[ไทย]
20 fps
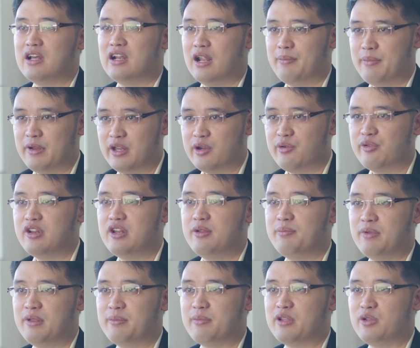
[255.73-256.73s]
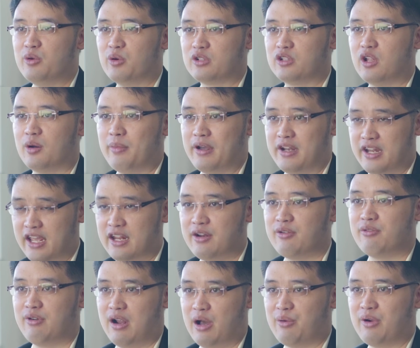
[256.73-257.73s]
และเป็นเทคโนโลยีที่มีประโยชน์ต่อประเทศ
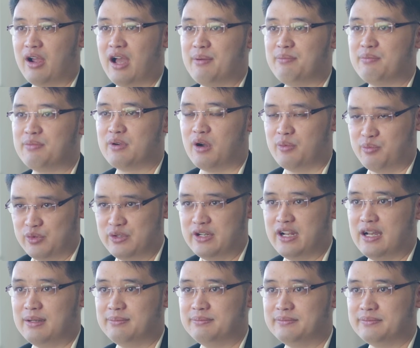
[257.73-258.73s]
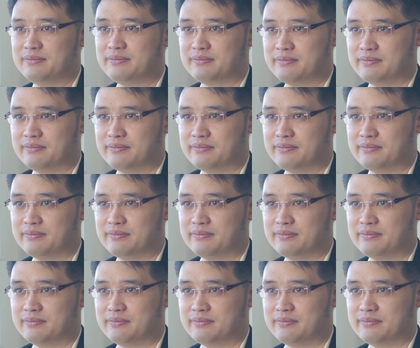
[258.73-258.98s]
ของเราครับขอบคุณครับ